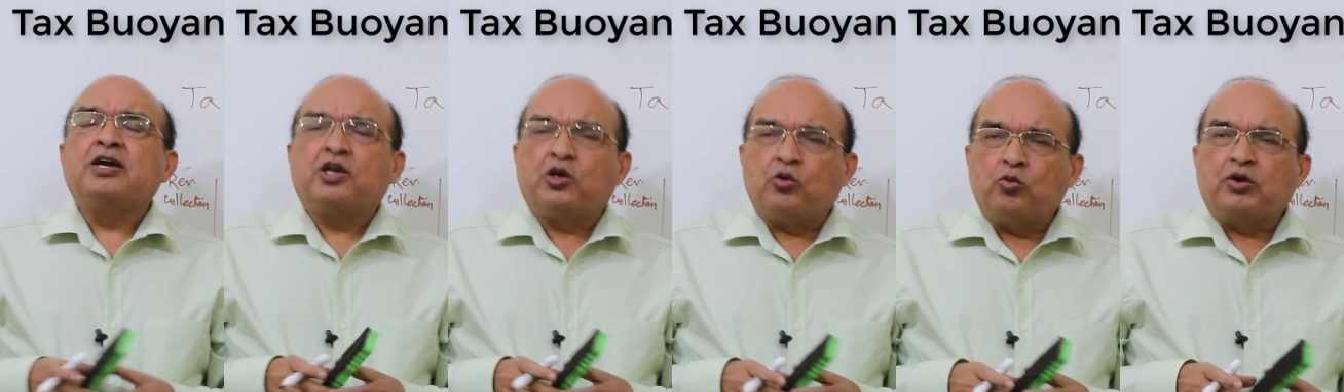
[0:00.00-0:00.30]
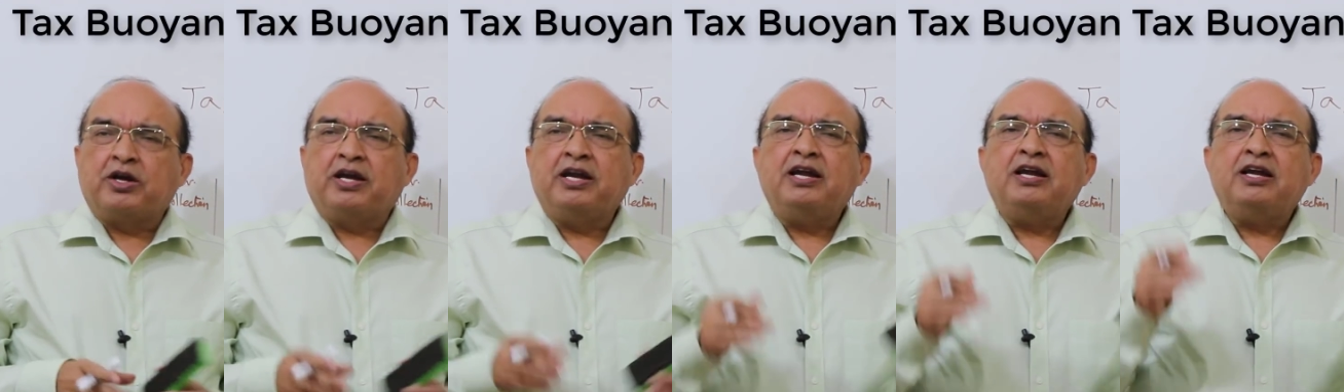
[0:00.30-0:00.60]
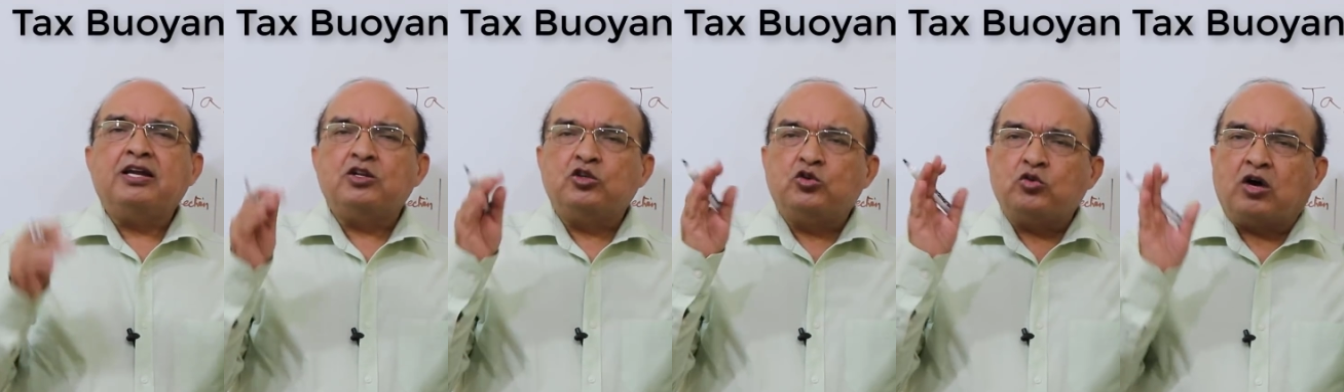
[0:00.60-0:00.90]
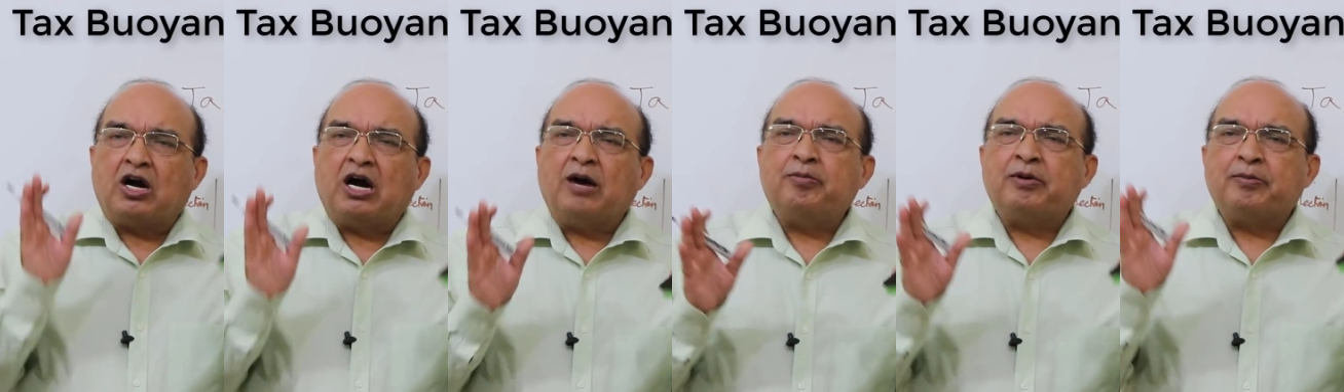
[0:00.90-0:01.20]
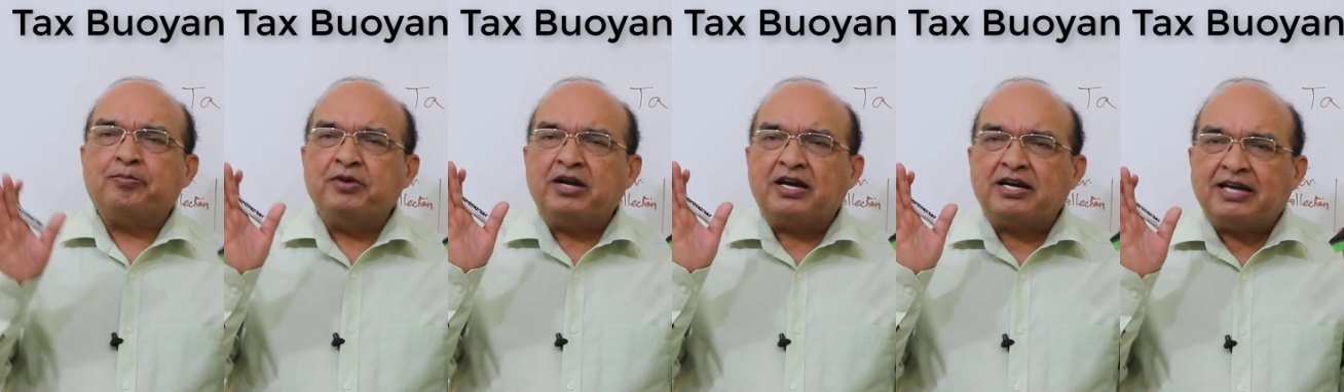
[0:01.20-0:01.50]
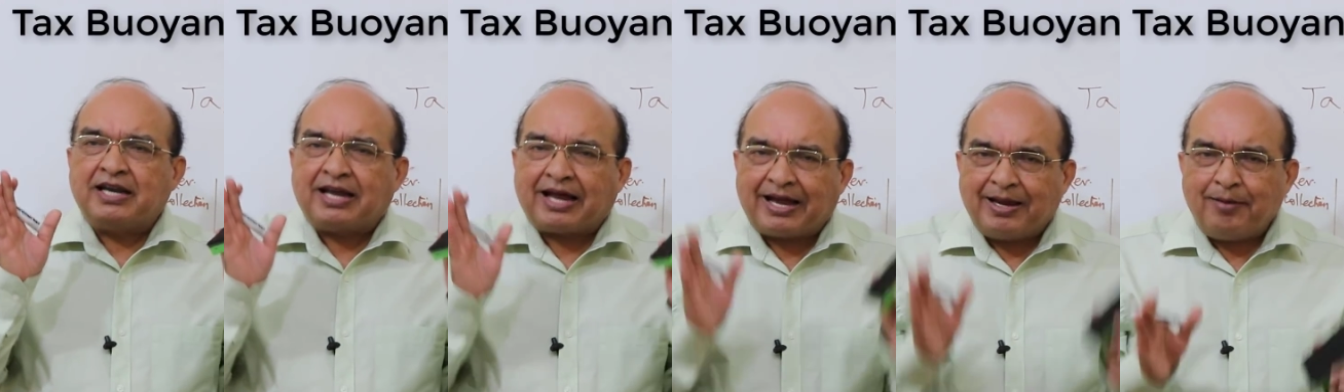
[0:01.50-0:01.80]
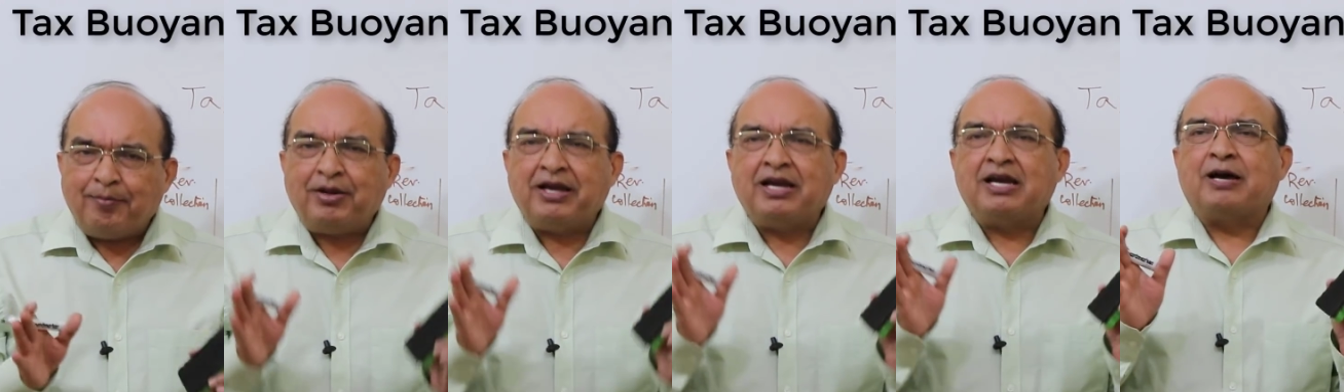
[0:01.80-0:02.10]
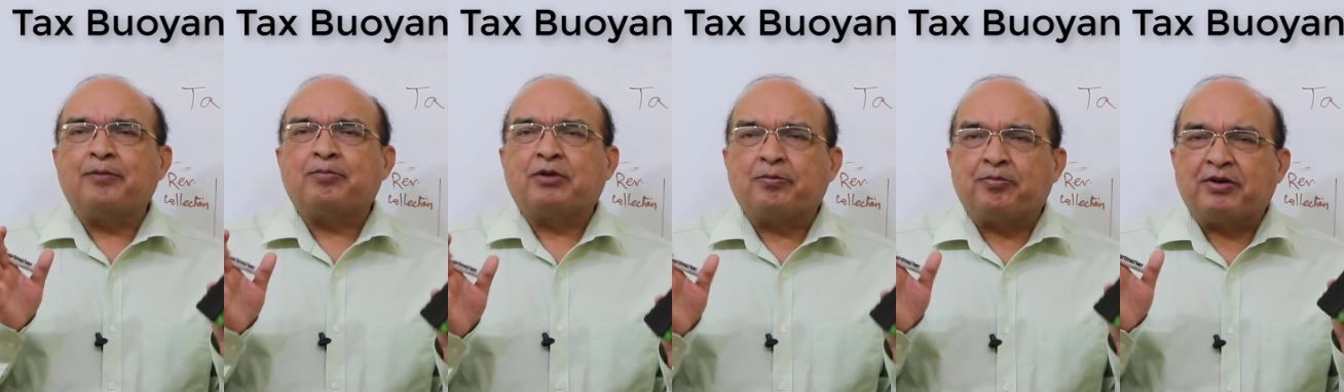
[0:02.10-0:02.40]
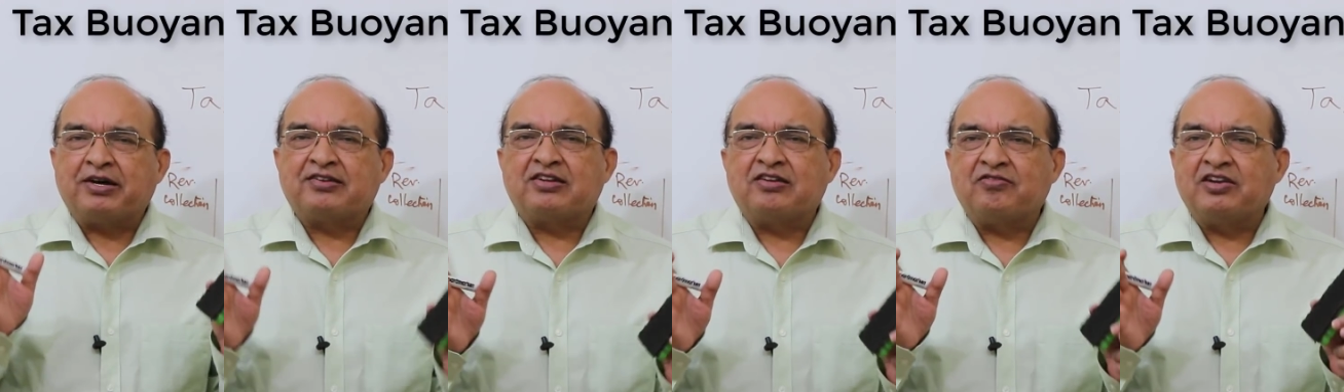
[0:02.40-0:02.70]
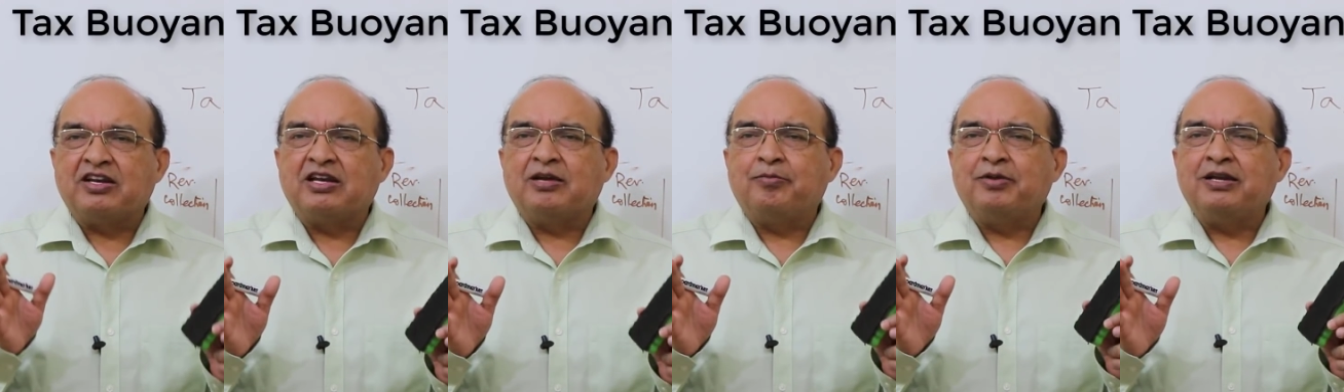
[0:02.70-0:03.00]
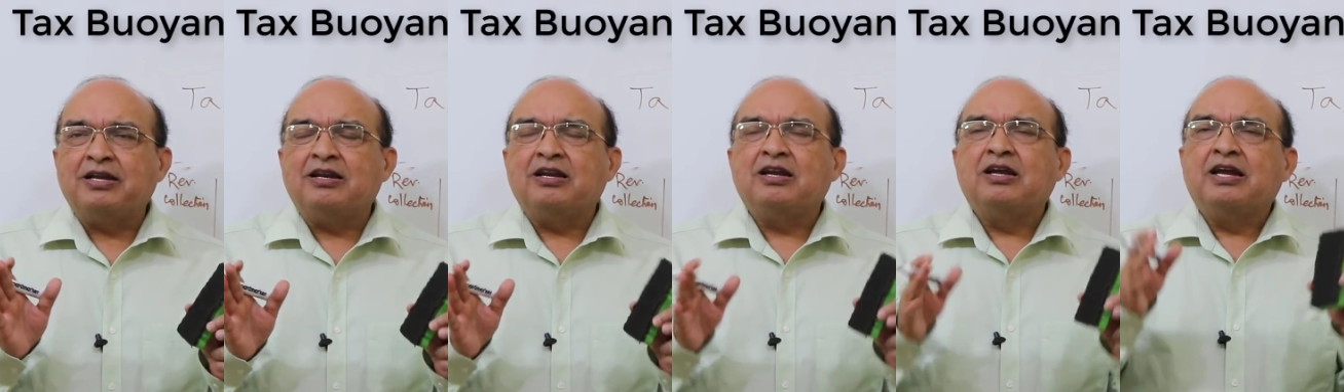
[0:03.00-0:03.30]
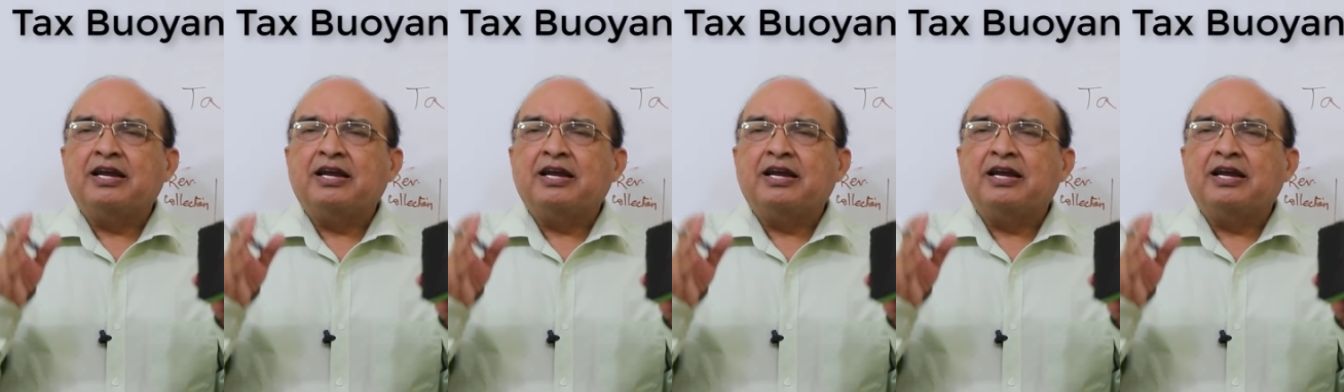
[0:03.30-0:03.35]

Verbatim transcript: क्योंकि जो आप अपना टाइम है आपके पास अवेलेबल